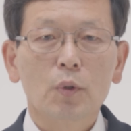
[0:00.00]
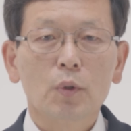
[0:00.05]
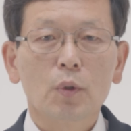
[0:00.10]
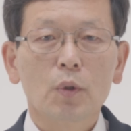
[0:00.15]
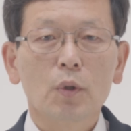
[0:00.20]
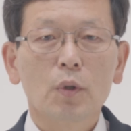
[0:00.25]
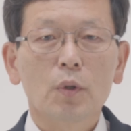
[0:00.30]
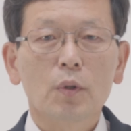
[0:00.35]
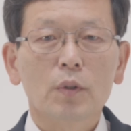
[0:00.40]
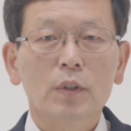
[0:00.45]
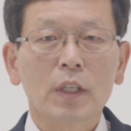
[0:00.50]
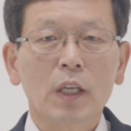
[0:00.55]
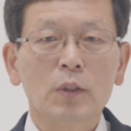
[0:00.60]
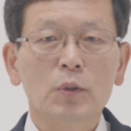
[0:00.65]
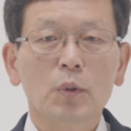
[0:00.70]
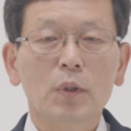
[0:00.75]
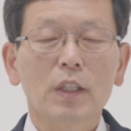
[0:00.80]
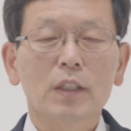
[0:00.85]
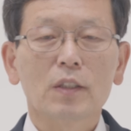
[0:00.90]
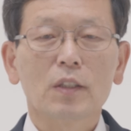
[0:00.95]
유대교로
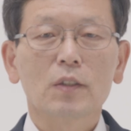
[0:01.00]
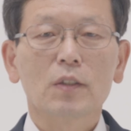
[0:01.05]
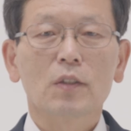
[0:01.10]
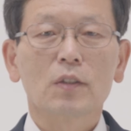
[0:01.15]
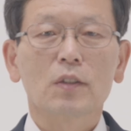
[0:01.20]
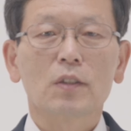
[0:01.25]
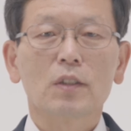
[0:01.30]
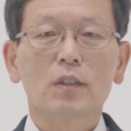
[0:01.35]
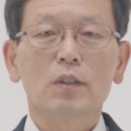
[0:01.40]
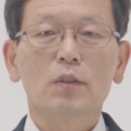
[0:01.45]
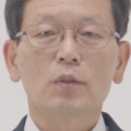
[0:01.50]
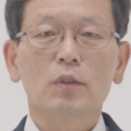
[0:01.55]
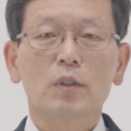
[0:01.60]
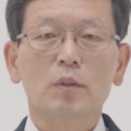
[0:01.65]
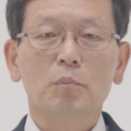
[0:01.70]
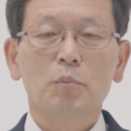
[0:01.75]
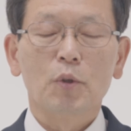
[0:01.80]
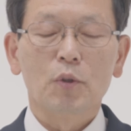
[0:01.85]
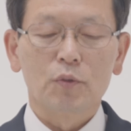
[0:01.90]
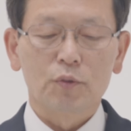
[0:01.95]
개종했던 것들을
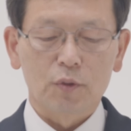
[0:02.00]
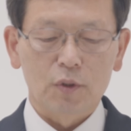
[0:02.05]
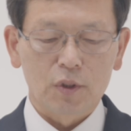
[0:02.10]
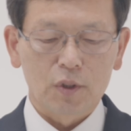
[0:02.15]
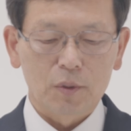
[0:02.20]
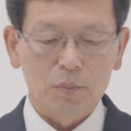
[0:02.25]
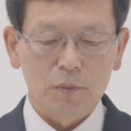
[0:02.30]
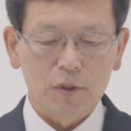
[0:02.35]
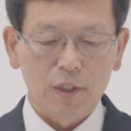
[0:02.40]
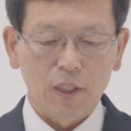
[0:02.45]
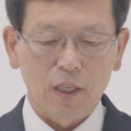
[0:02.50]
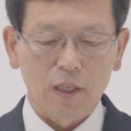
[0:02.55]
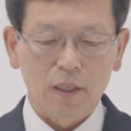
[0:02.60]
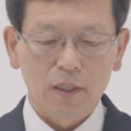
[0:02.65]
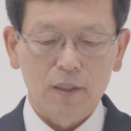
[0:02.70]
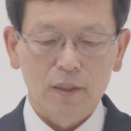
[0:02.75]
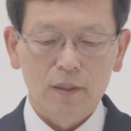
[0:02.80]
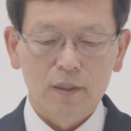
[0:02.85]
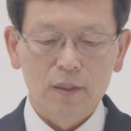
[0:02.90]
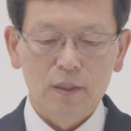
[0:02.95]
우리는 볼 수 있습니다.
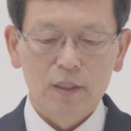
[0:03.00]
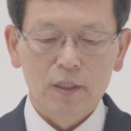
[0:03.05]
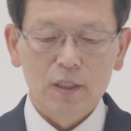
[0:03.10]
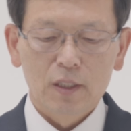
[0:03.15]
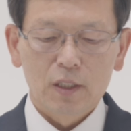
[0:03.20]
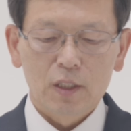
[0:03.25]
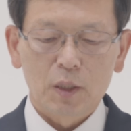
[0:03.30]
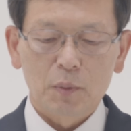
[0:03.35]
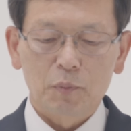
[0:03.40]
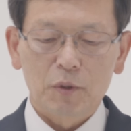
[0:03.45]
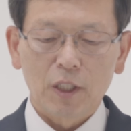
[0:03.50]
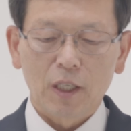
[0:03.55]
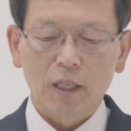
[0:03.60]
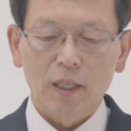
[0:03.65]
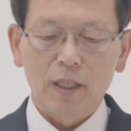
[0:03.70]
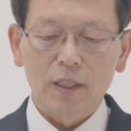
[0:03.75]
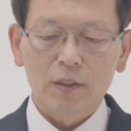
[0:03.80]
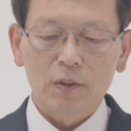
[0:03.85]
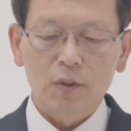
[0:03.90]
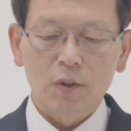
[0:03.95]

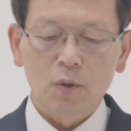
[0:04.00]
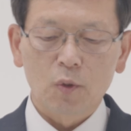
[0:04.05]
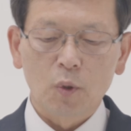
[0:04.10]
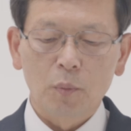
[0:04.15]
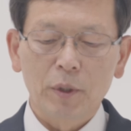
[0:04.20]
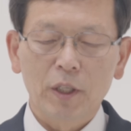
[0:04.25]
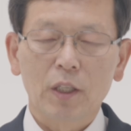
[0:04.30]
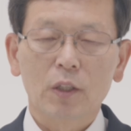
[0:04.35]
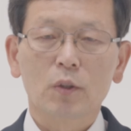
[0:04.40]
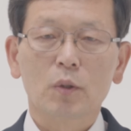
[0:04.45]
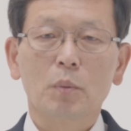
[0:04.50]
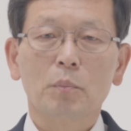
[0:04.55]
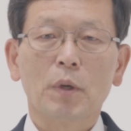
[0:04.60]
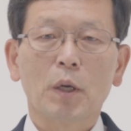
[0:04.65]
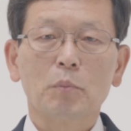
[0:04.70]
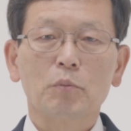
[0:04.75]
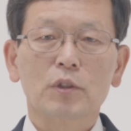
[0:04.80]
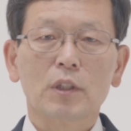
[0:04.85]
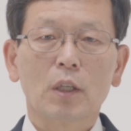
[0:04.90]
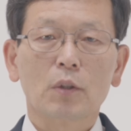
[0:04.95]
십자가에서 고백했던
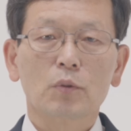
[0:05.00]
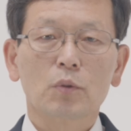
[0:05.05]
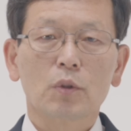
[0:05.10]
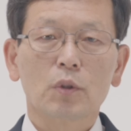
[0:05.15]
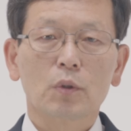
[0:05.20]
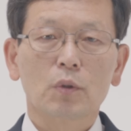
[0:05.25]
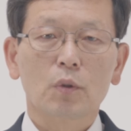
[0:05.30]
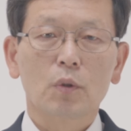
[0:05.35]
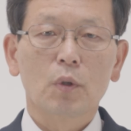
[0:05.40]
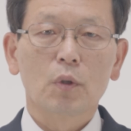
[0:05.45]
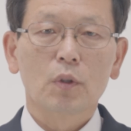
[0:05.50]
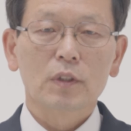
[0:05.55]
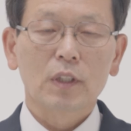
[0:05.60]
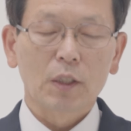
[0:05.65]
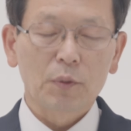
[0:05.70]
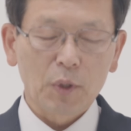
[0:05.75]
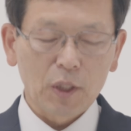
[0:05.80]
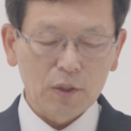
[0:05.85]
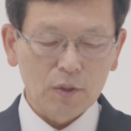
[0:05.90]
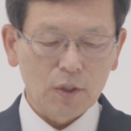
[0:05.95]
백부장도 있고
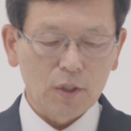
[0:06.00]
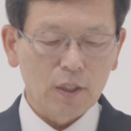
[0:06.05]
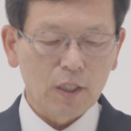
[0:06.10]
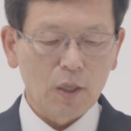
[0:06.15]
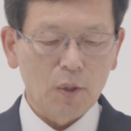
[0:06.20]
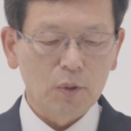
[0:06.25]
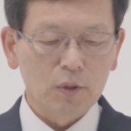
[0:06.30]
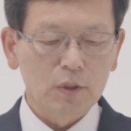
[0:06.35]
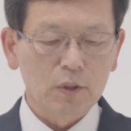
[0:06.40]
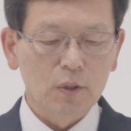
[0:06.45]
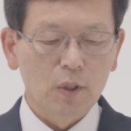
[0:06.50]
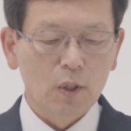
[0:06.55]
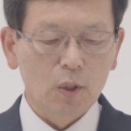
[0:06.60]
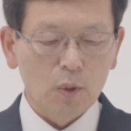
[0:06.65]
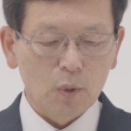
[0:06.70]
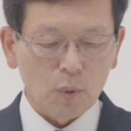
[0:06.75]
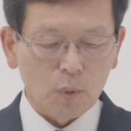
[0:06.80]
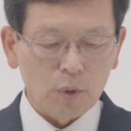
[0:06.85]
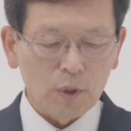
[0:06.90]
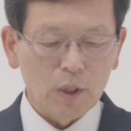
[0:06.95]
사도행전에 나오는
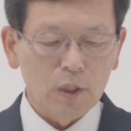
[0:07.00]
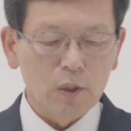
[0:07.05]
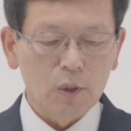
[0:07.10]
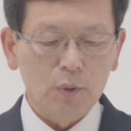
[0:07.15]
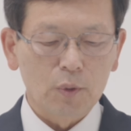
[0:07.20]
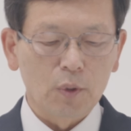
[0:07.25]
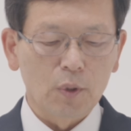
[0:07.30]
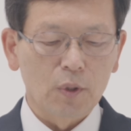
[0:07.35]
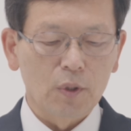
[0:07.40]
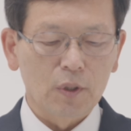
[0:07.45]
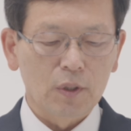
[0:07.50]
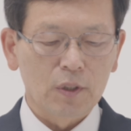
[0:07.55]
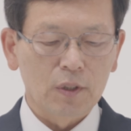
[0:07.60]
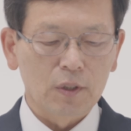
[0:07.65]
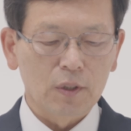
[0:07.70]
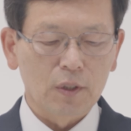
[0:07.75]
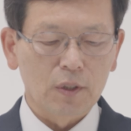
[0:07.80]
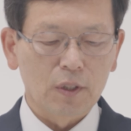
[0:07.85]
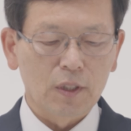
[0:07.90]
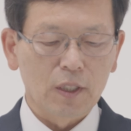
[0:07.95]
고넬료도
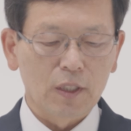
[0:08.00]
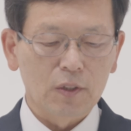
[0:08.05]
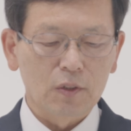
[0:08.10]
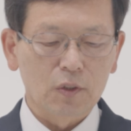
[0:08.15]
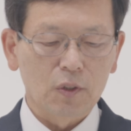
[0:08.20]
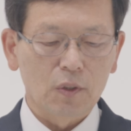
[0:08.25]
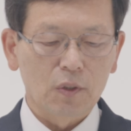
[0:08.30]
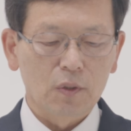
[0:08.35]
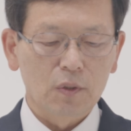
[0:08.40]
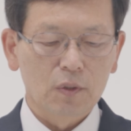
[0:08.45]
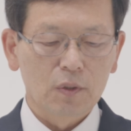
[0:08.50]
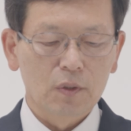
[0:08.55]
그러하죠.